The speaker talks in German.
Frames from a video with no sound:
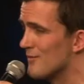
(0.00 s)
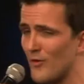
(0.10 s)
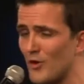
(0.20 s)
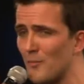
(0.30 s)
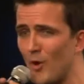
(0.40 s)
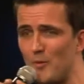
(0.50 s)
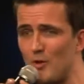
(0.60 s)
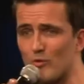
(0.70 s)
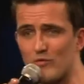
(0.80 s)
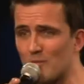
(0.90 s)
vollkommen
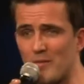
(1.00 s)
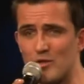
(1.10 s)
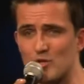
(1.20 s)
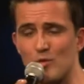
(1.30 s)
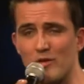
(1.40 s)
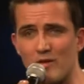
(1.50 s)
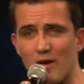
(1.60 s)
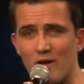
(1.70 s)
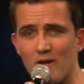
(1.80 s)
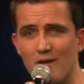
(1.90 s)
hobbylos, würden meine Schüler
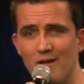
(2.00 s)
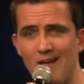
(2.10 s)
sagen.